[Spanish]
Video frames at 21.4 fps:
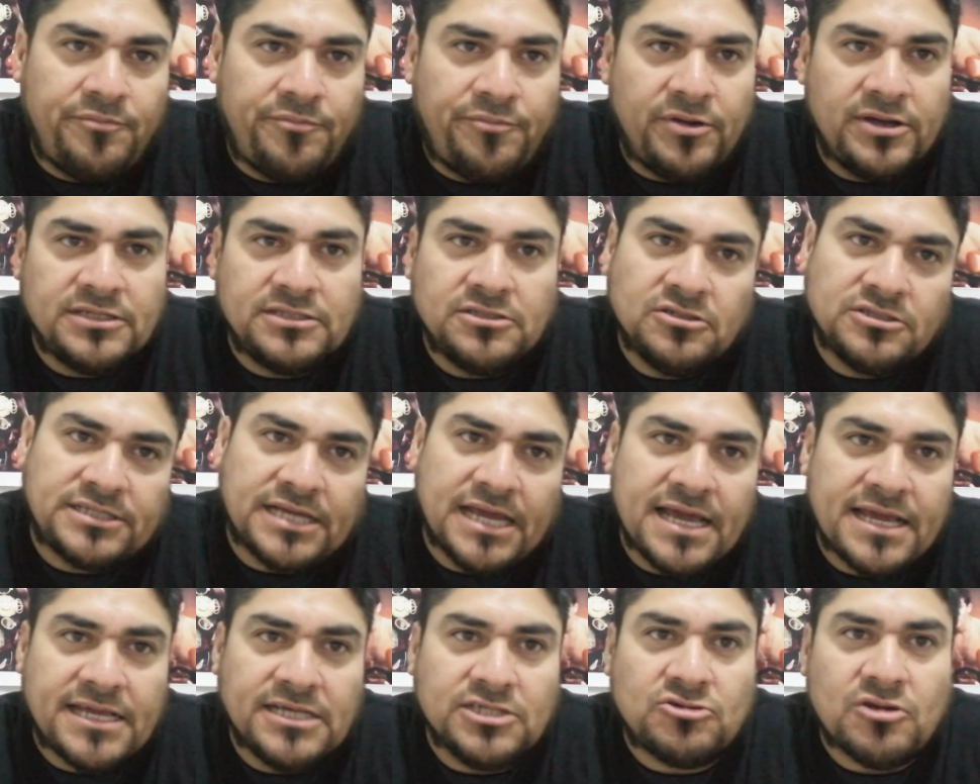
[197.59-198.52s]
pues no
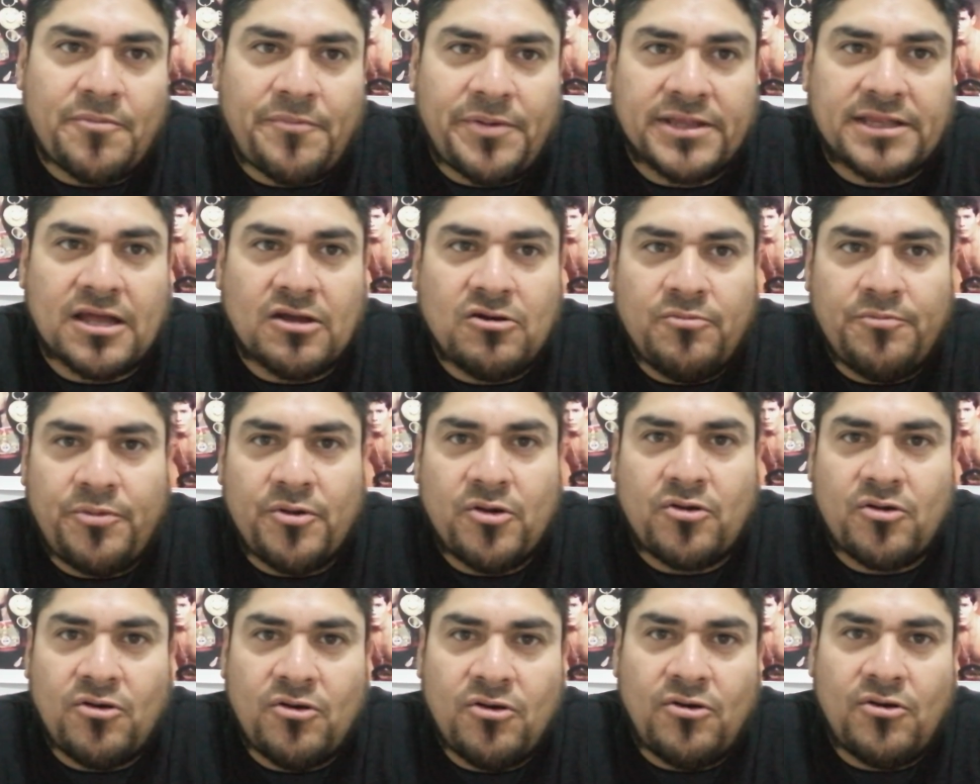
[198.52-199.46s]
sé, quiso apretar un
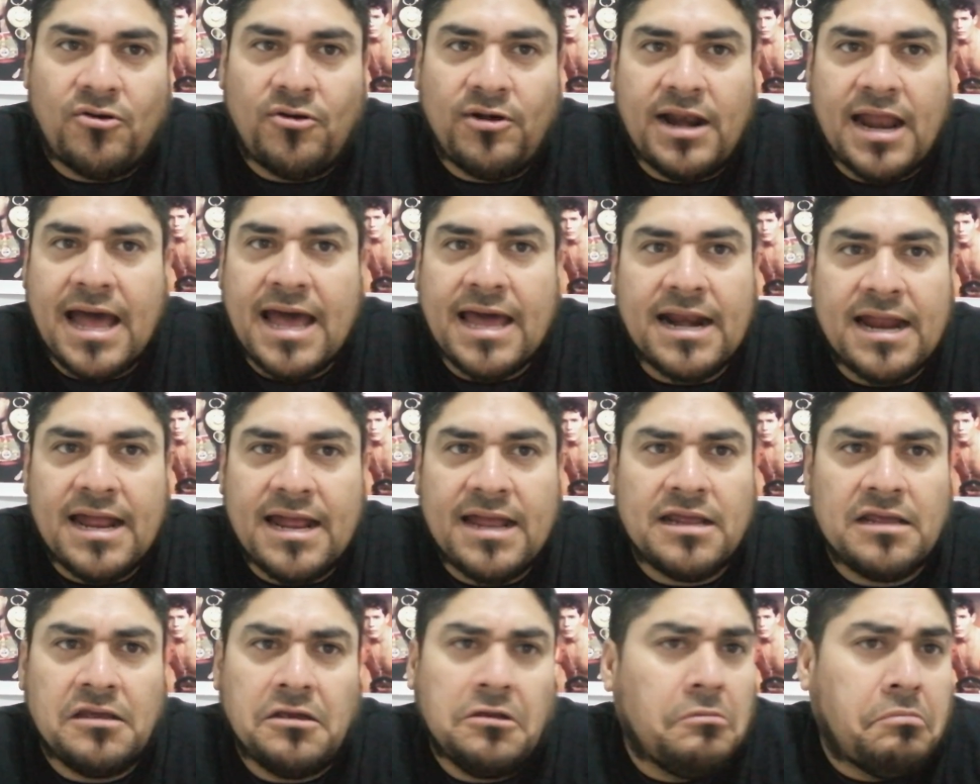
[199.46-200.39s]
poco
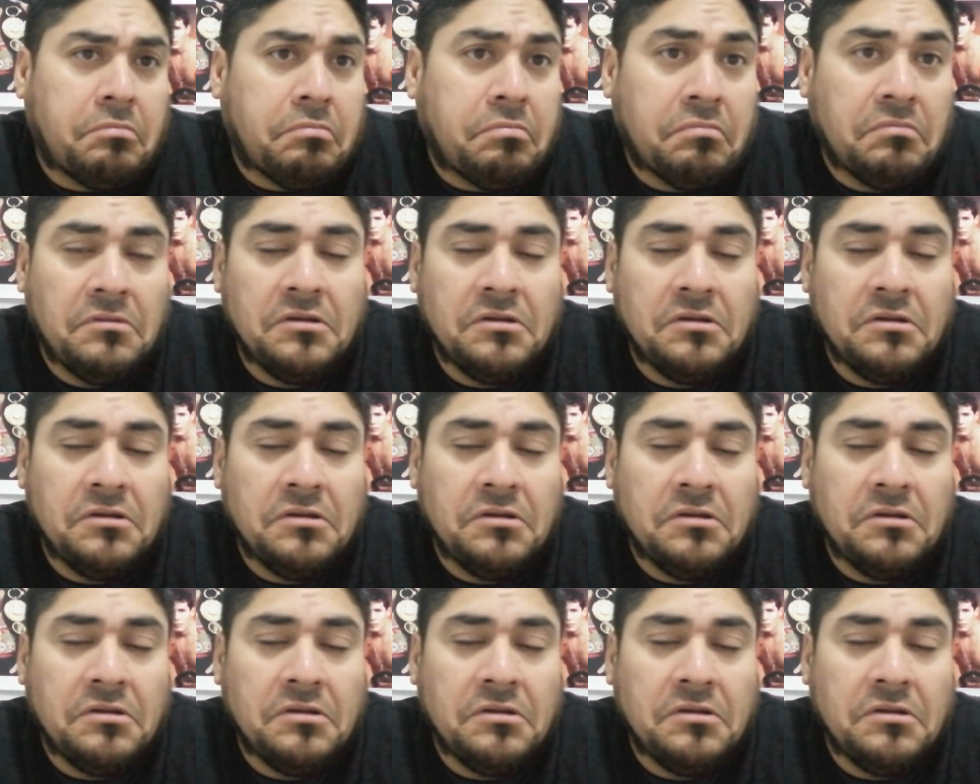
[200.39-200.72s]
Lara y